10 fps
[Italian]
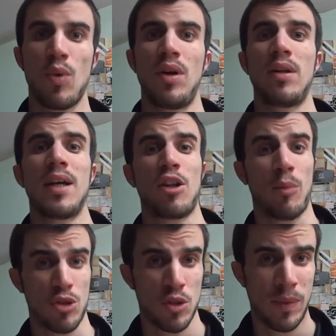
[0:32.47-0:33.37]
Quindi tanto
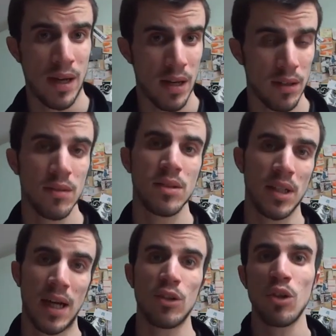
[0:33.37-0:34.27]
possesso palla,
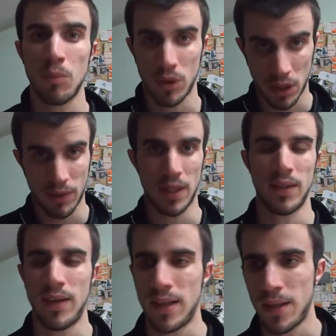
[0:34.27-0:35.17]
cercando di poi arrivare
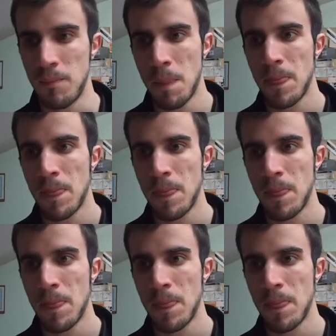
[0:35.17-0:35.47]
davanti.